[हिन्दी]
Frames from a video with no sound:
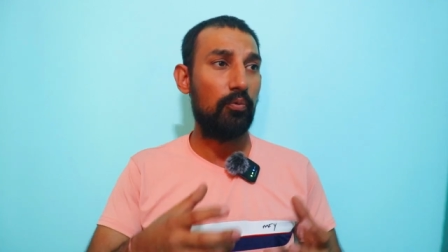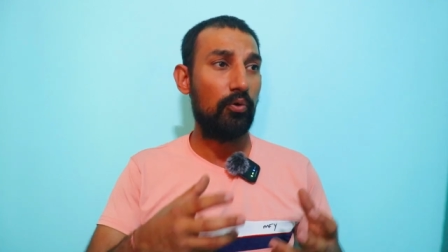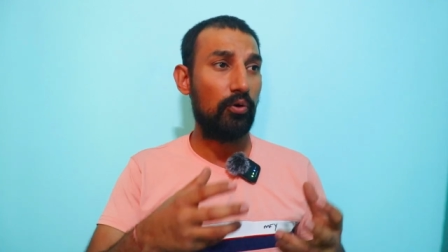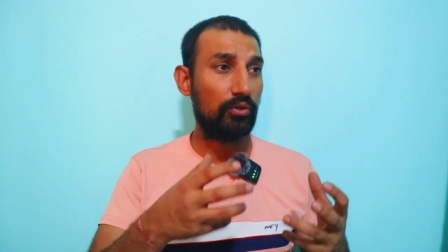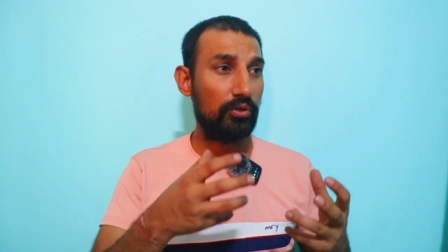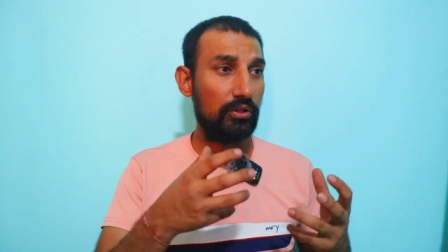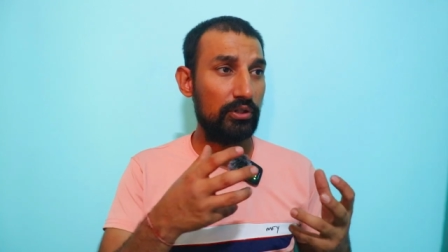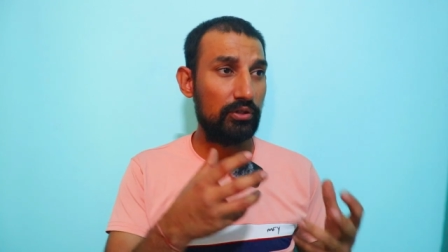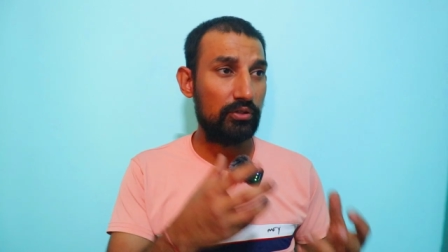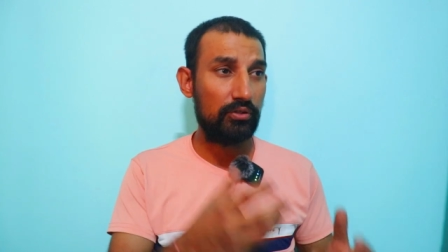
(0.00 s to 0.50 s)

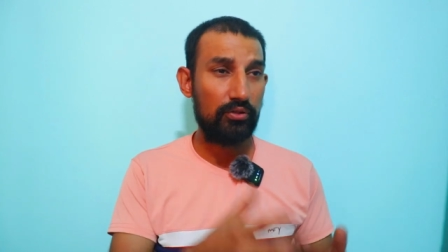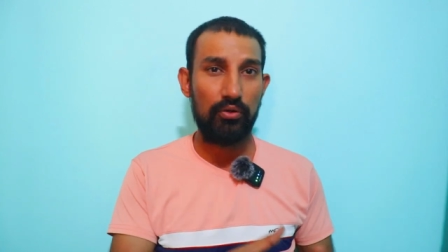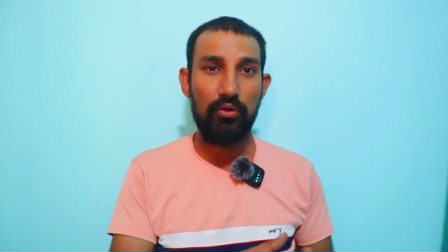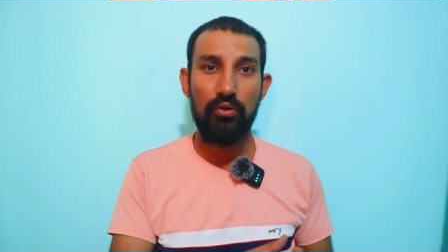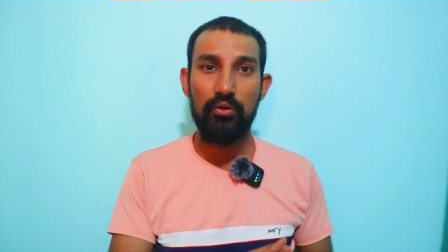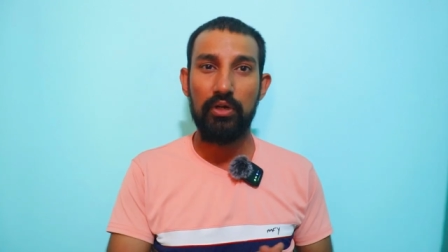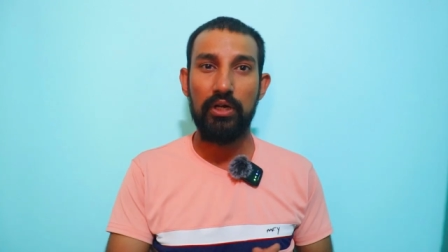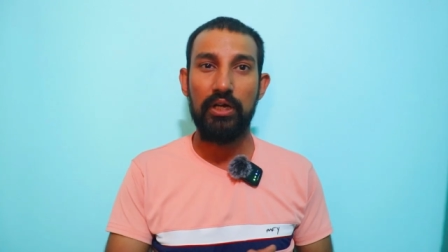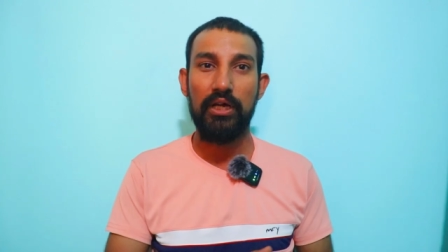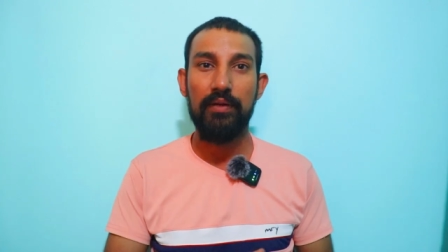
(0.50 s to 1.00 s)
बहुत ही
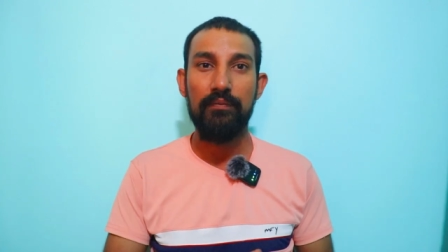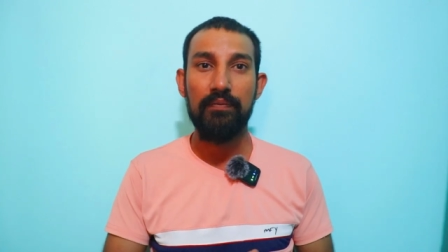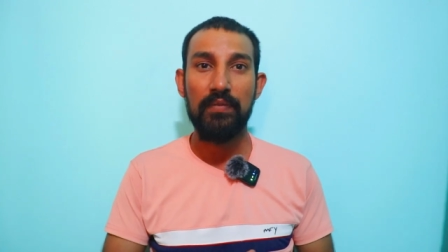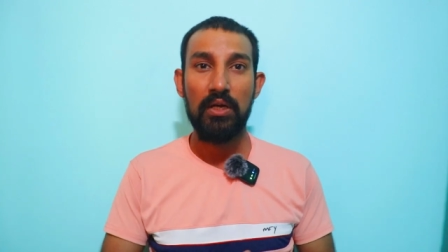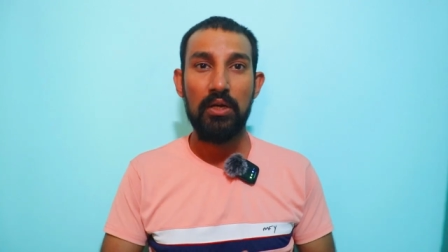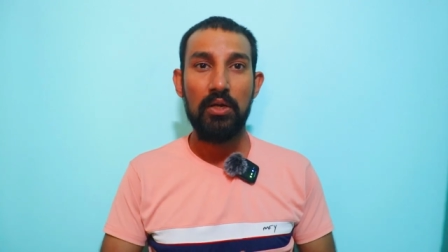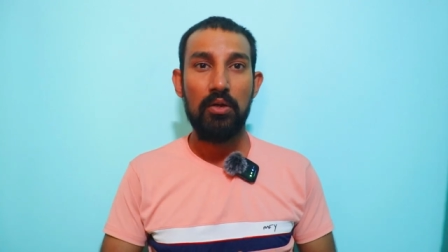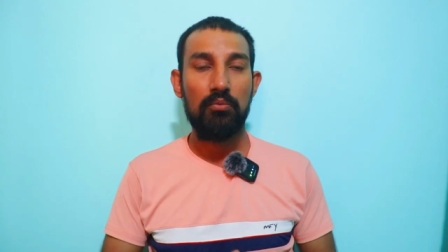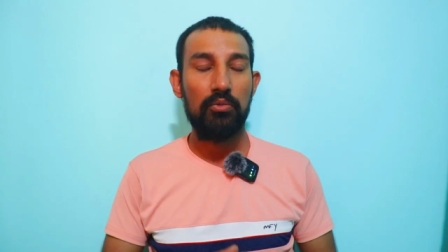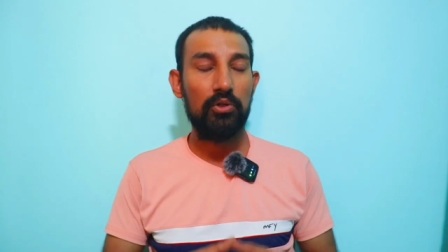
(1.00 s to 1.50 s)
स्ट्रॉन्ग है
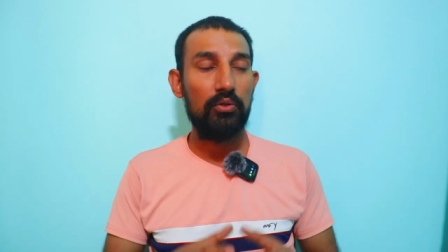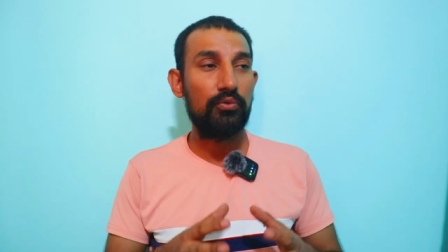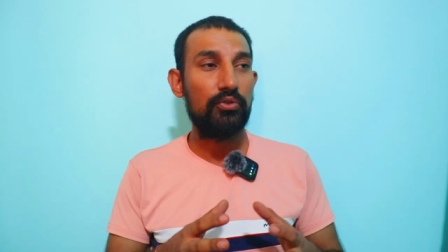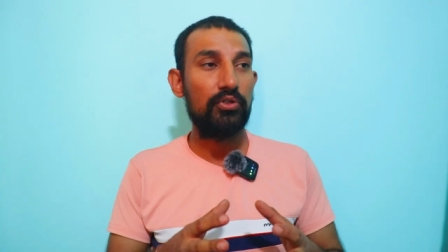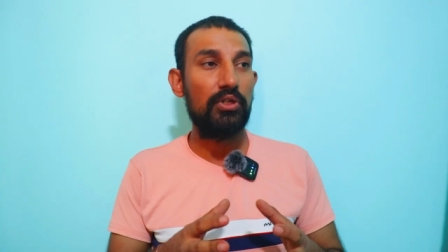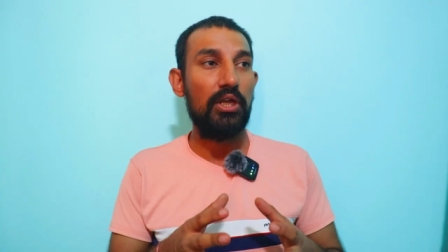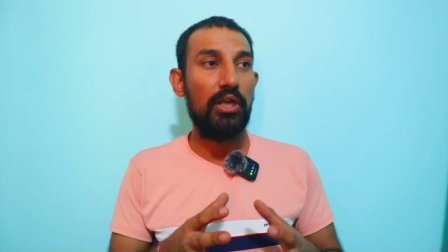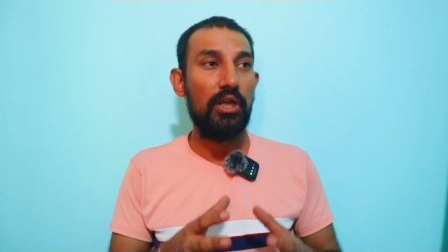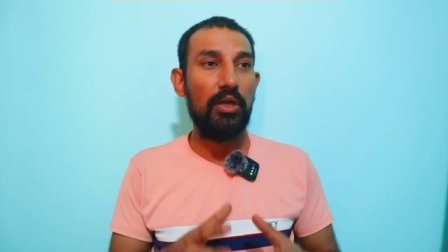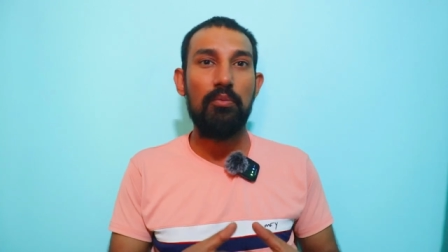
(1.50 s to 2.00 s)
मतलब
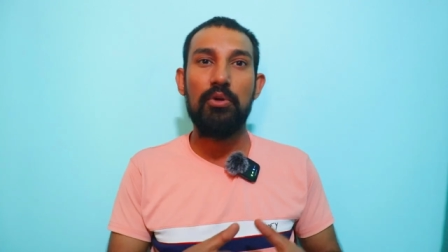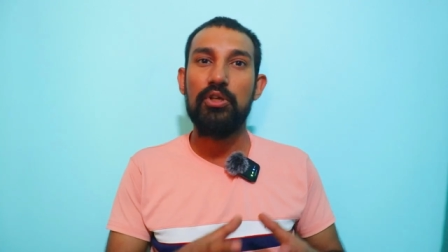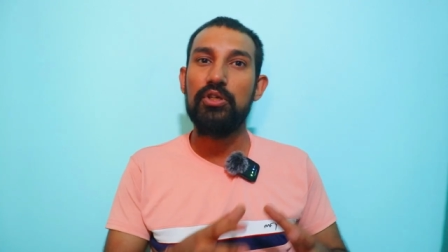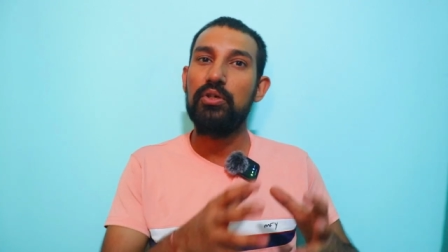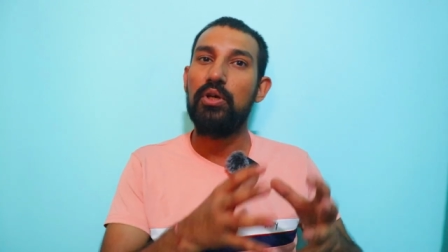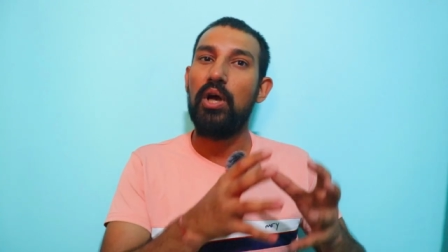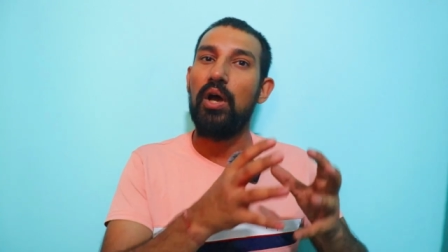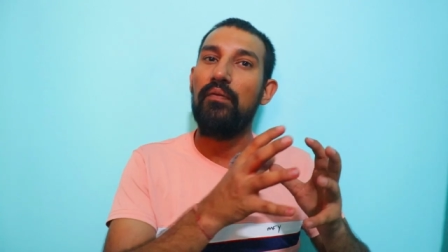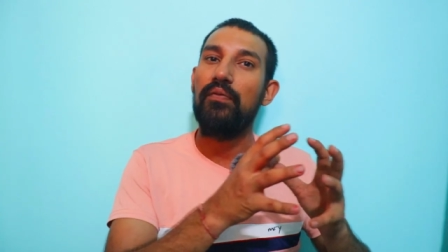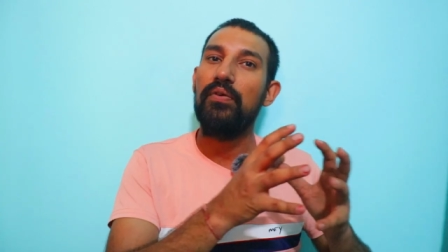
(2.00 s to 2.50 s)
उसकी इमेज
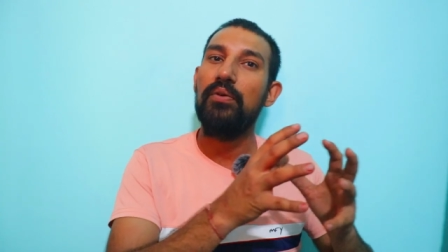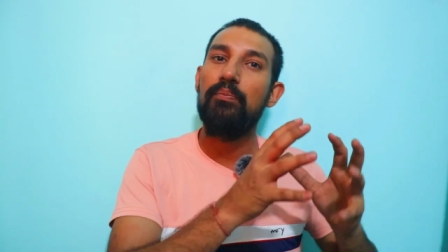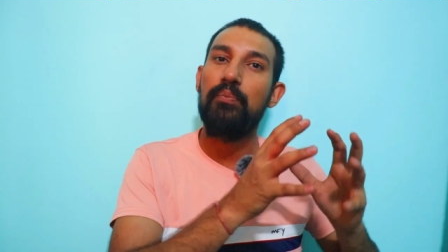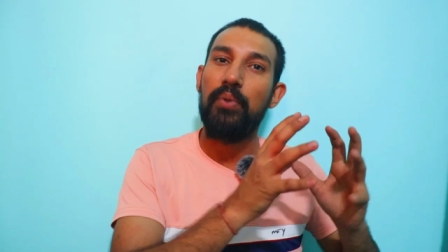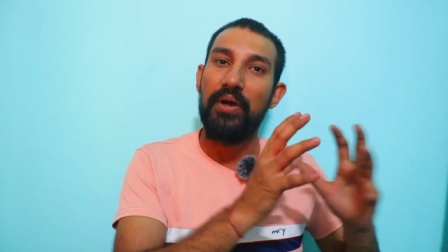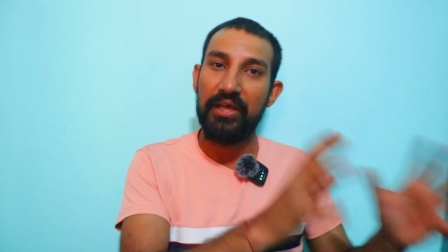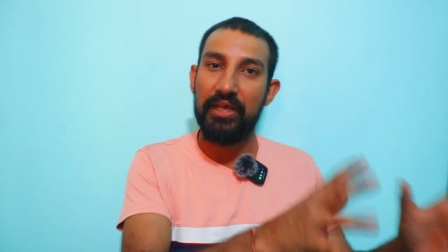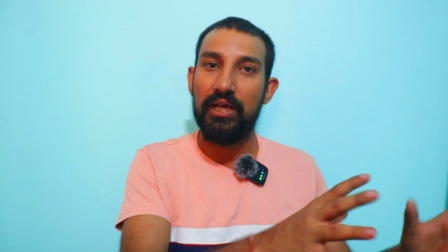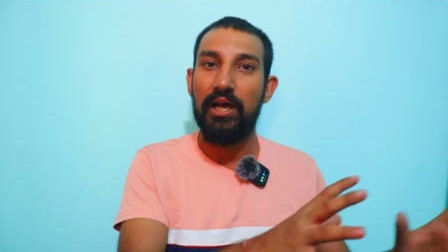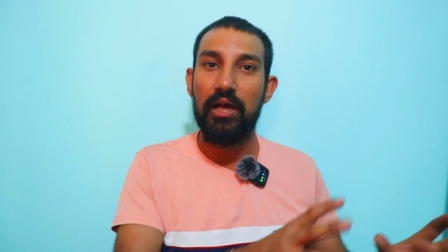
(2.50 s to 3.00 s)
काफी
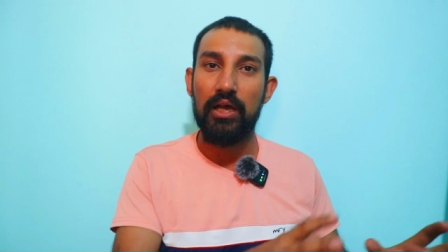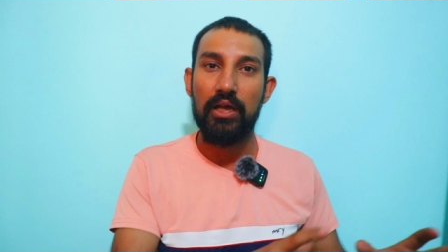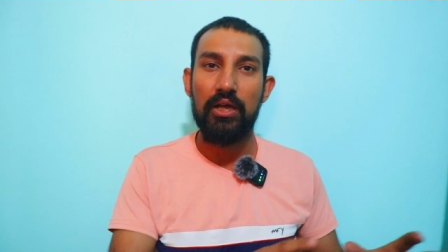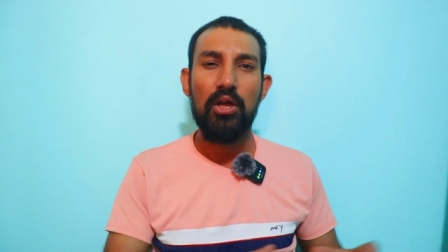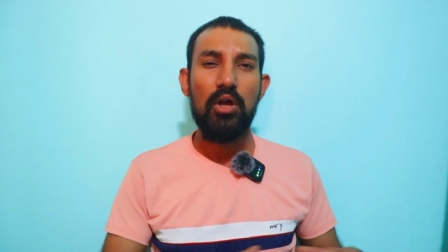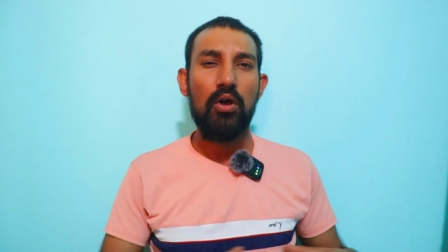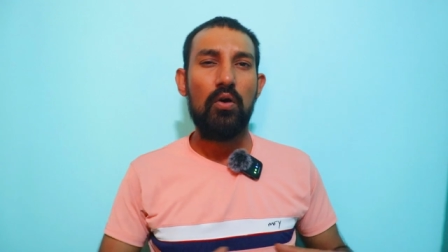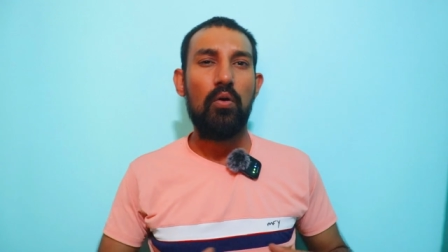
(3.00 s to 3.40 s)
बढ़िया क्या है